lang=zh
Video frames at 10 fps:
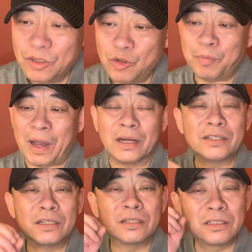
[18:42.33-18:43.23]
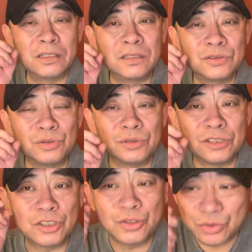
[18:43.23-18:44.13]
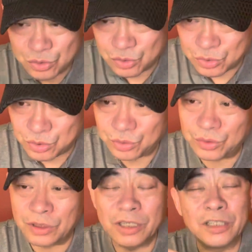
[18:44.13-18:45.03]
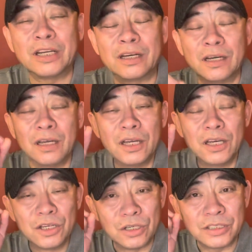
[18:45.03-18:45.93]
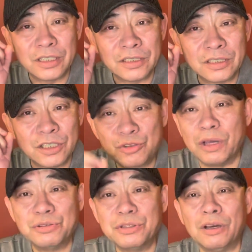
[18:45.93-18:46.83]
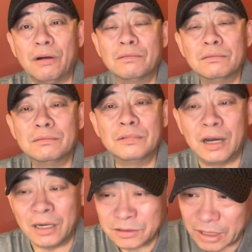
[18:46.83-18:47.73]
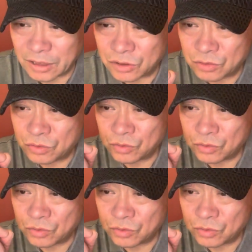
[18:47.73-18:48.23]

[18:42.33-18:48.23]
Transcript: 又把这个歌剧的这个序曲和这个呃这个这个宣叙调啊，这个